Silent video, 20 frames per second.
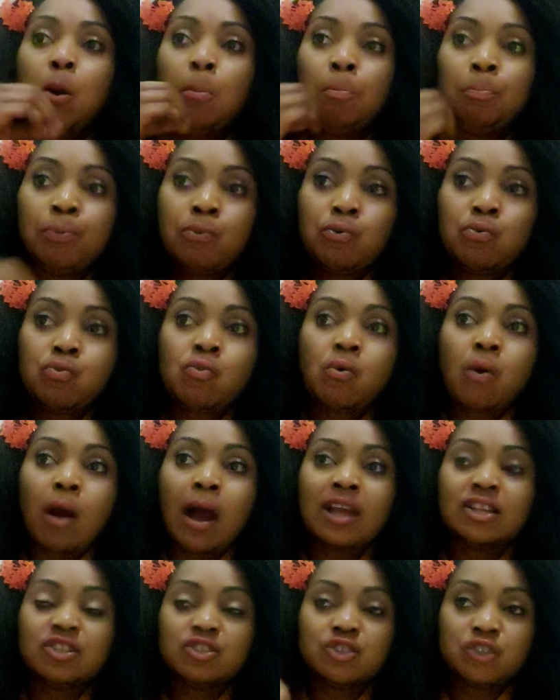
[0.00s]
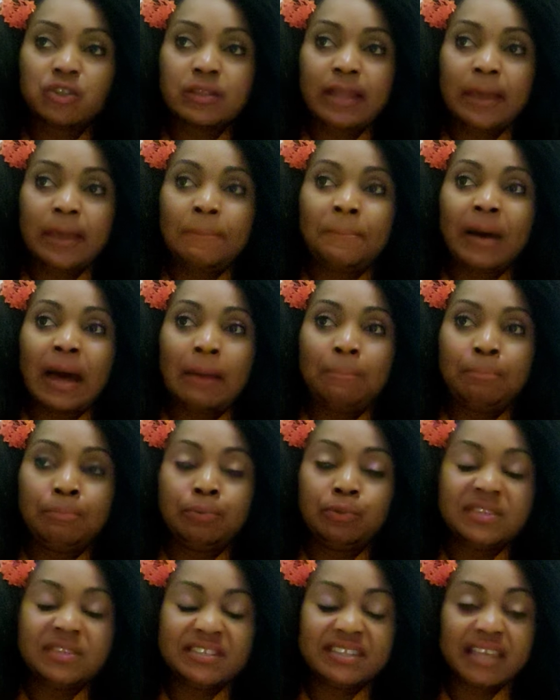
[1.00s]
pourquoi je n'ai pas pu
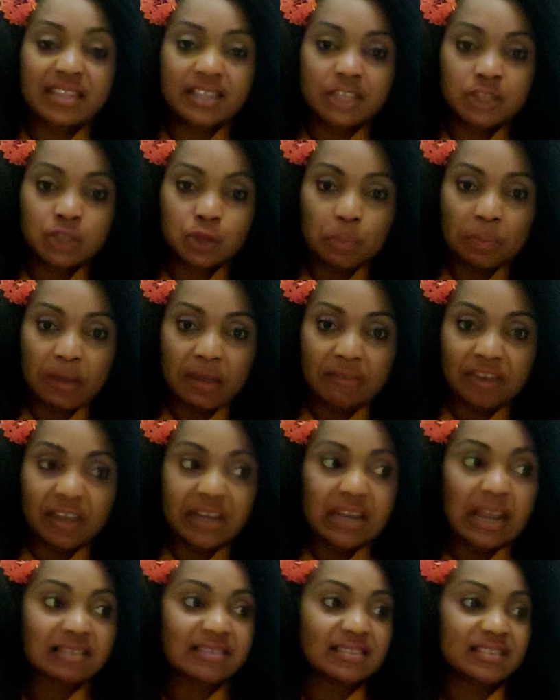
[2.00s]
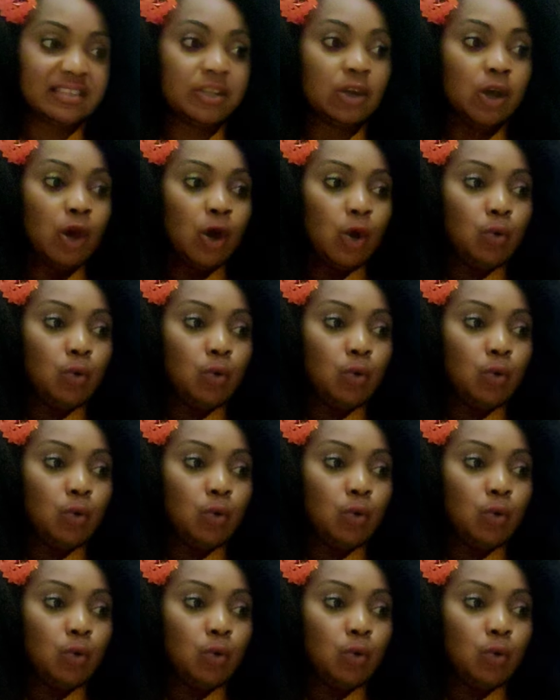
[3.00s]
discerner ce pervers narcissique